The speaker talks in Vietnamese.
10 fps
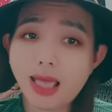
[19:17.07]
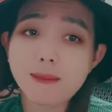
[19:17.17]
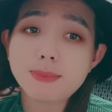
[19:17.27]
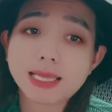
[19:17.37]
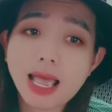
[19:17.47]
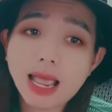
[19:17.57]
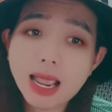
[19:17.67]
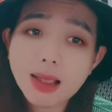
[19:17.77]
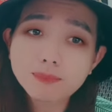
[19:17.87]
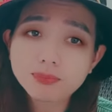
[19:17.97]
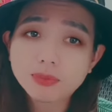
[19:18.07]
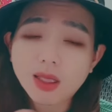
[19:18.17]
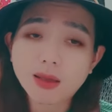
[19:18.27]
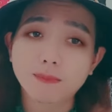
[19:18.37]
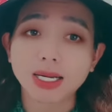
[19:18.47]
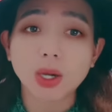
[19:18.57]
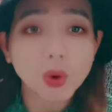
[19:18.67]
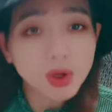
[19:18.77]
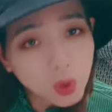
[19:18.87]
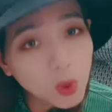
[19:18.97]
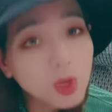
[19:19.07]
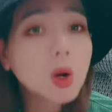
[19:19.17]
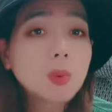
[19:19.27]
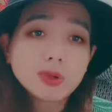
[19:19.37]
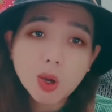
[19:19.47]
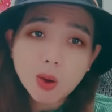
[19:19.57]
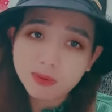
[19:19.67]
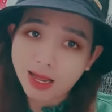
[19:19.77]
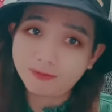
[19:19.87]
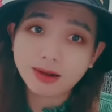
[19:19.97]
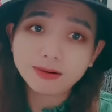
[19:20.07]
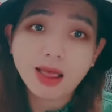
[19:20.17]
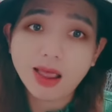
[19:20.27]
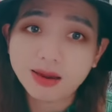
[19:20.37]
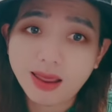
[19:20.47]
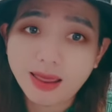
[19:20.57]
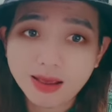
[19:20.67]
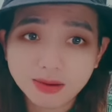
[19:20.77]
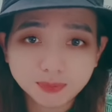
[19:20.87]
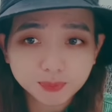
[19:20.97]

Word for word: hả bà tám mà nói cuối cùng chốt lại vấn đề nè